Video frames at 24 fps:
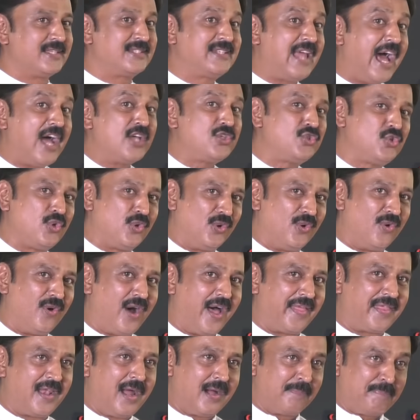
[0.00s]
ஸ்டாச்சு
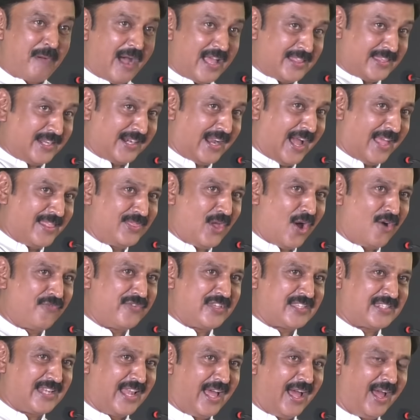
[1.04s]
இருக்கும் அதை நாங்கள் பார்த்துருக்கேன் அந்த
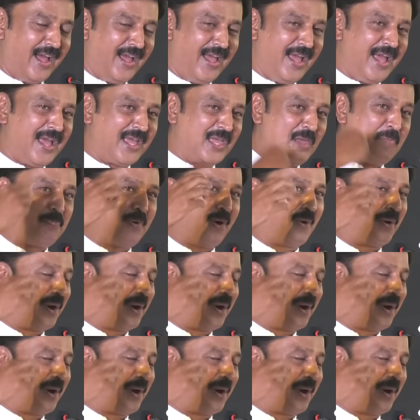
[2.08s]
ஆஃபீஸில் இப்போ